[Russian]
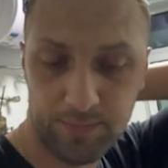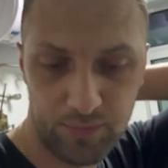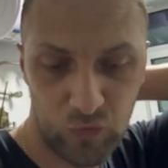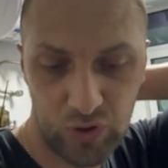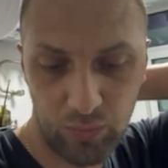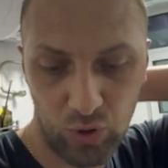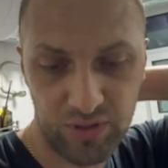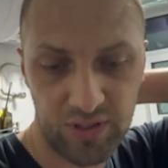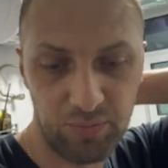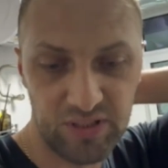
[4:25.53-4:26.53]
Ну это
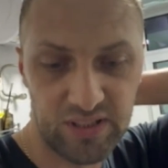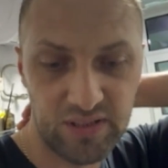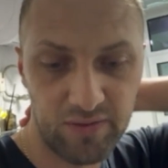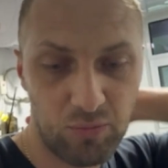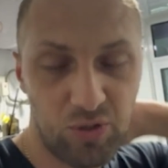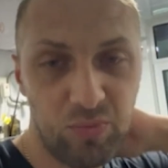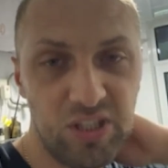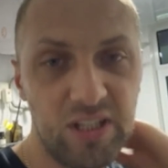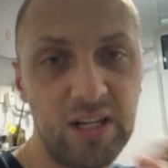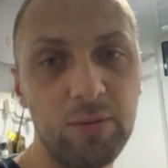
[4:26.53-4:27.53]
просто пиздец. Вам же
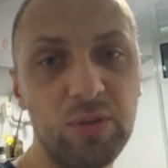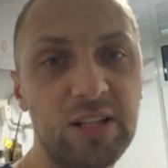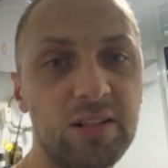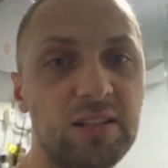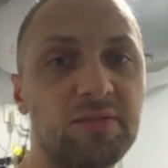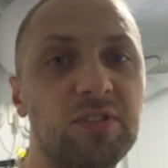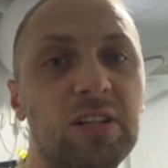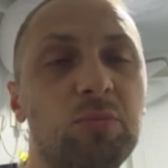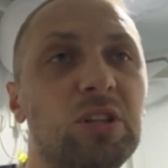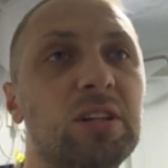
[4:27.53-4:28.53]
меняли, блядь, раз в
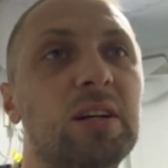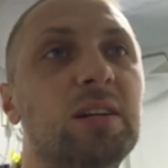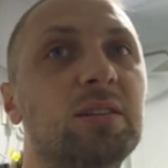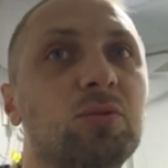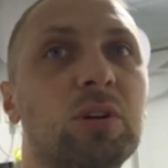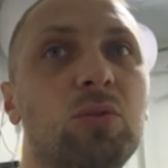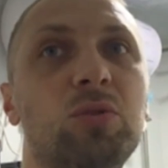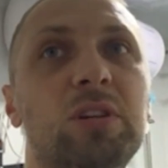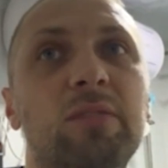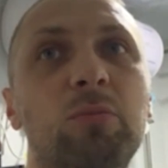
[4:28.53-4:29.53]
день меняли. Ну
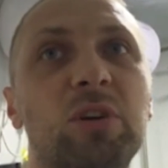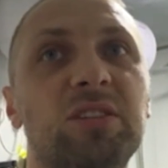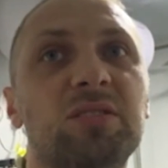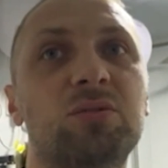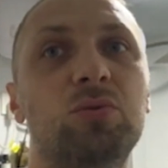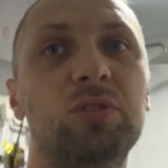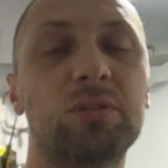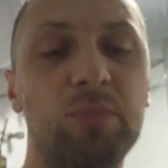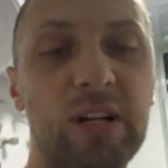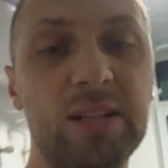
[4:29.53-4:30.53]
нахуя вы протестуете,
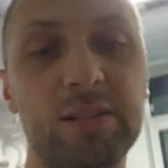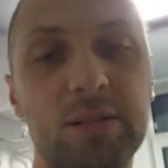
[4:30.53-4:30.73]
блядь?